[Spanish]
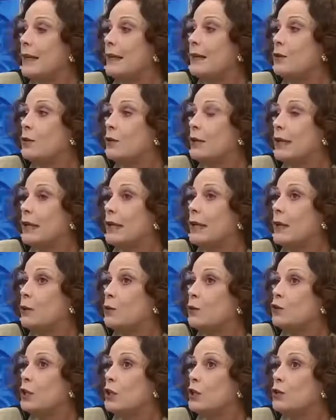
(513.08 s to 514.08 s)
era un señor
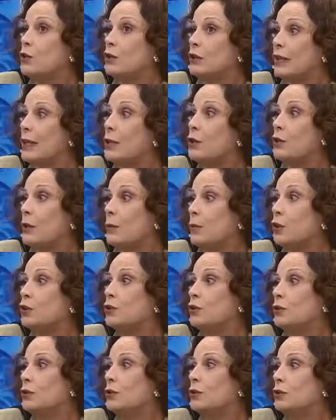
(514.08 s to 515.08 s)
Tello Voto,
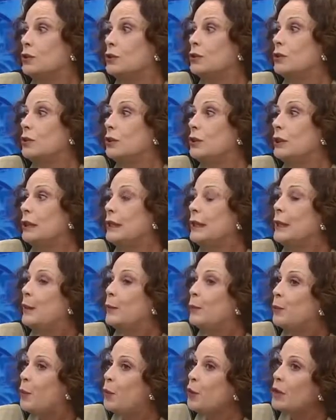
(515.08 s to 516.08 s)
porque
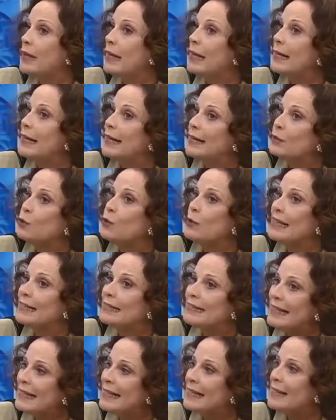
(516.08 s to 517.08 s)
le hace una serie de
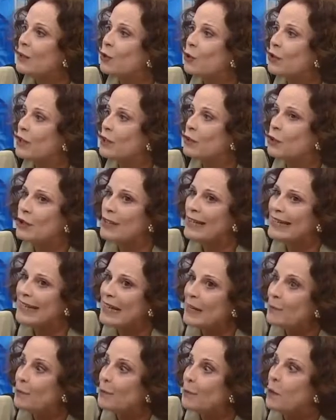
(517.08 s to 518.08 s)
correcciones y él
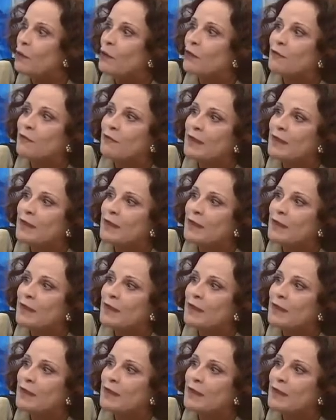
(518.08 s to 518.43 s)
porfía